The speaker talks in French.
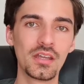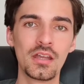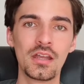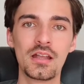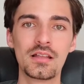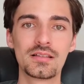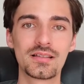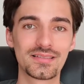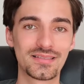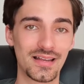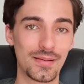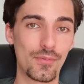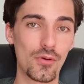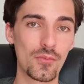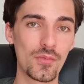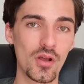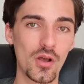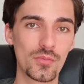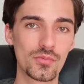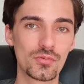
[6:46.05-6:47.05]
Ça, c'est la première
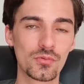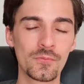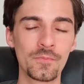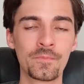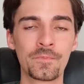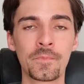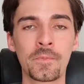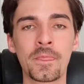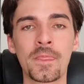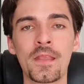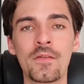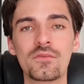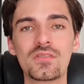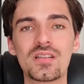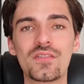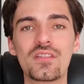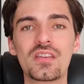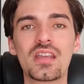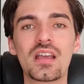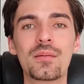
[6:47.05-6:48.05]
option. Vous avez
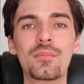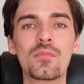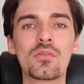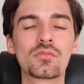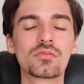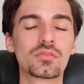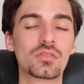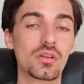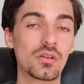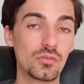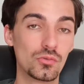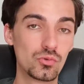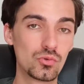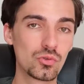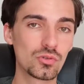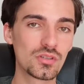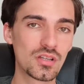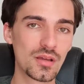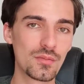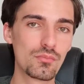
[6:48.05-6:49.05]
également, toujours dans
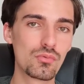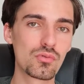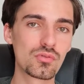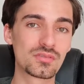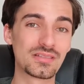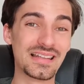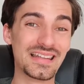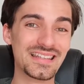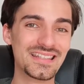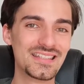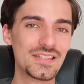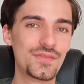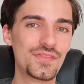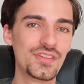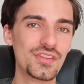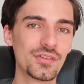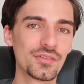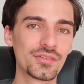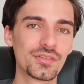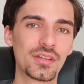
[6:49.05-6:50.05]
la bourse, les
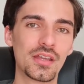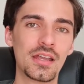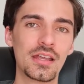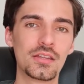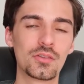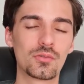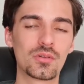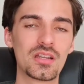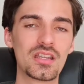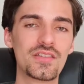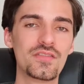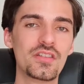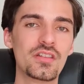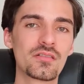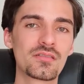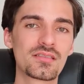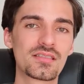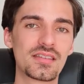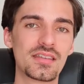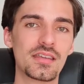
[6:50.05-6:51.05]
dividendes. Donc les dividendes,
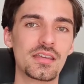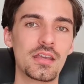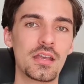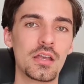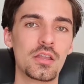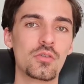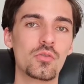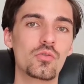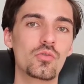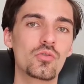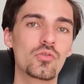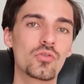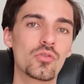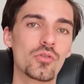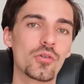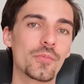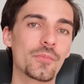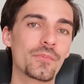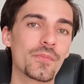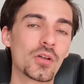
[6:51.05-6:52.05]
c'est une
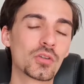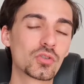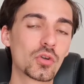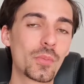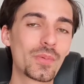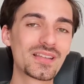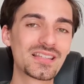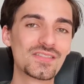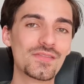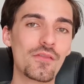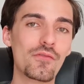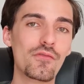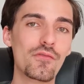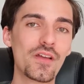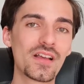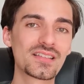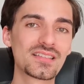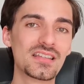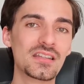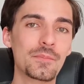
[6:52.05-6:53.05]
euh, entreprise qui va vous
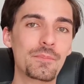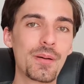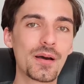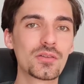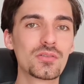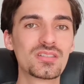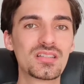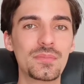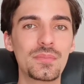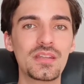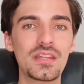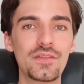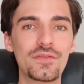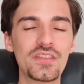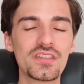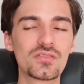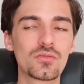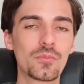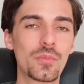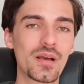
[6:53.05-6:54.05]
verser une part de ses bénéfices.
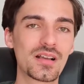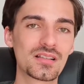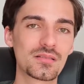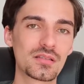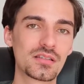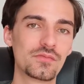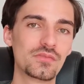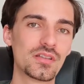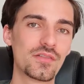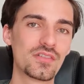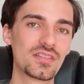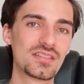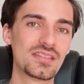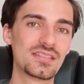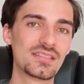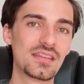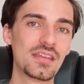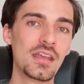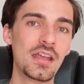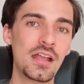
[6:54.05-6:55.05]
Donc par exemple, si vous
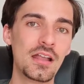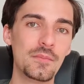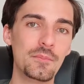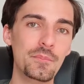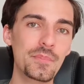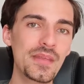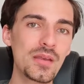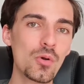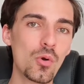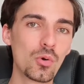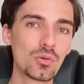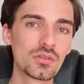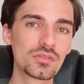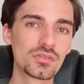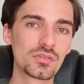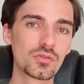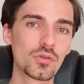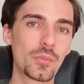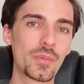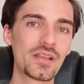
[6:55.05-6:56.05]
investissez 1000 euros dans une
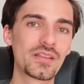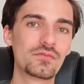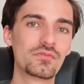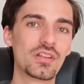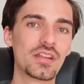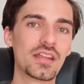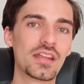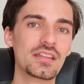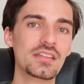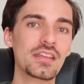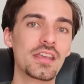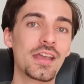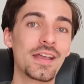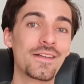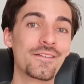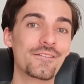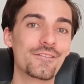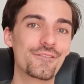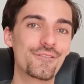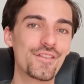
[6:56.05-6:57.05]
entreprise, vous allez gagner
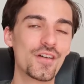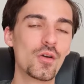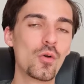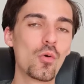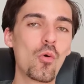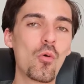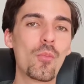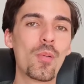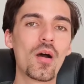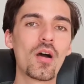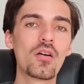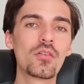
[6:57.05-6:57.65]
20 euros par an.